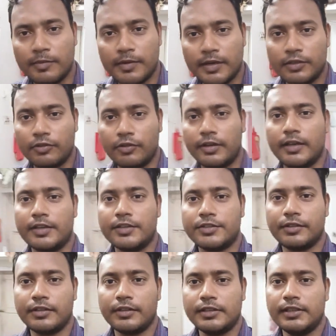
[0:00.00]
মানে
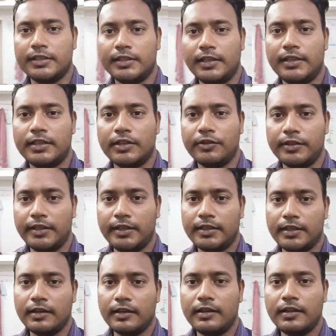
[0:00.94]
দক্ষিণেশ্বরের যে দিকটা ওই
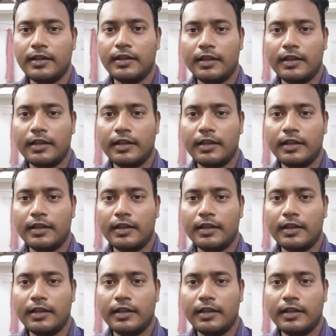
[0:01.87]
দিকটা